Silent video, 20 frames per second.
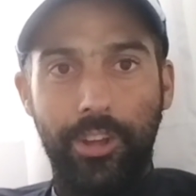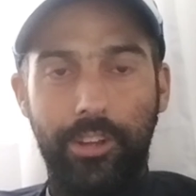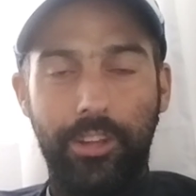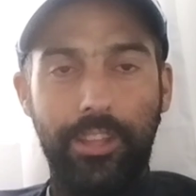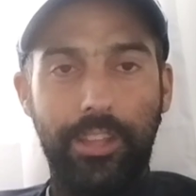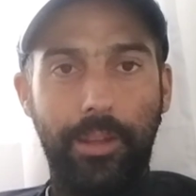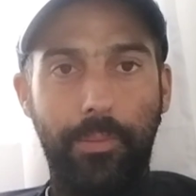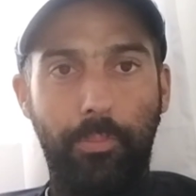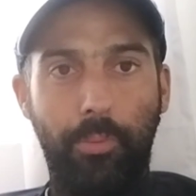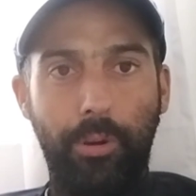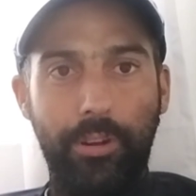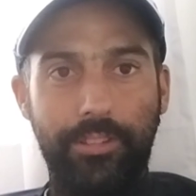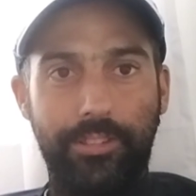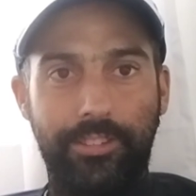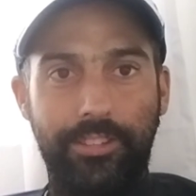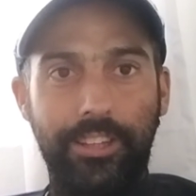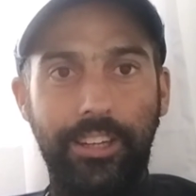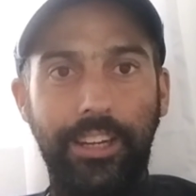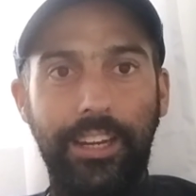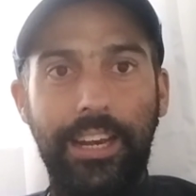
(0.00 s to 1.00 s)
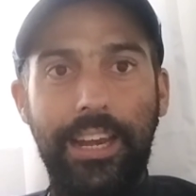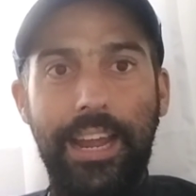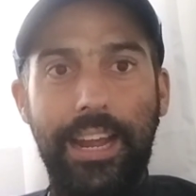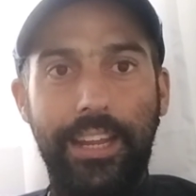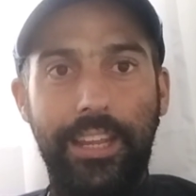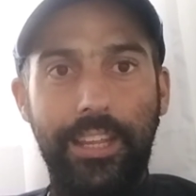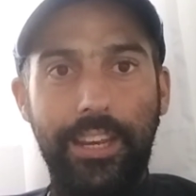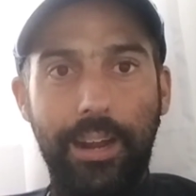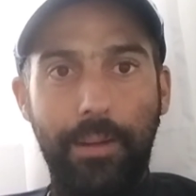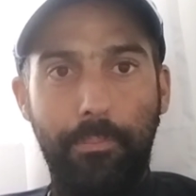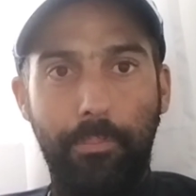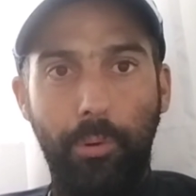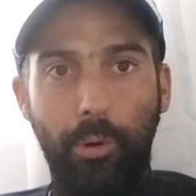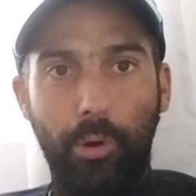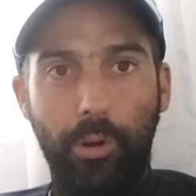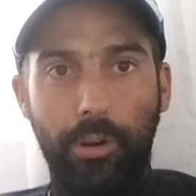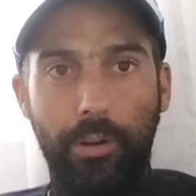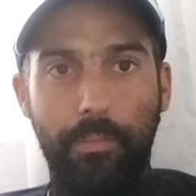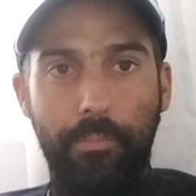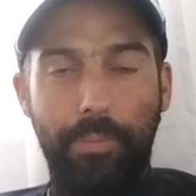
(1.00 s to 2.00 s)
Y después siguen la gira
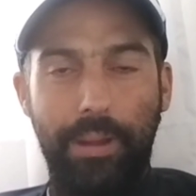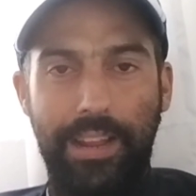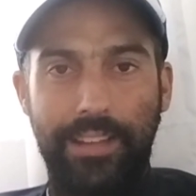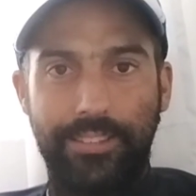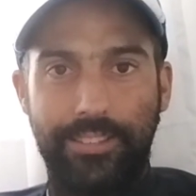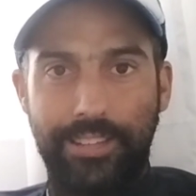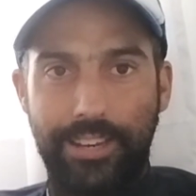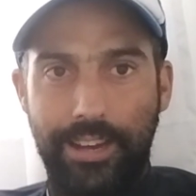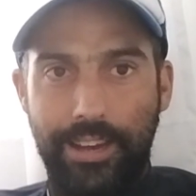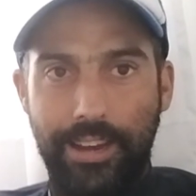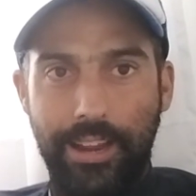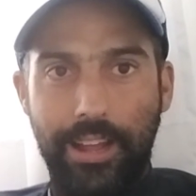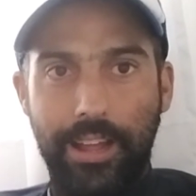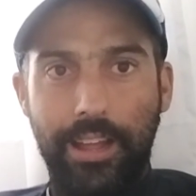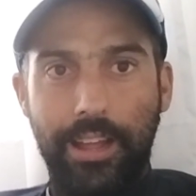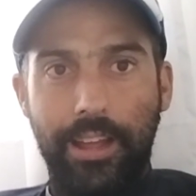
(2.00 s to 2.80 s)
por Brasil.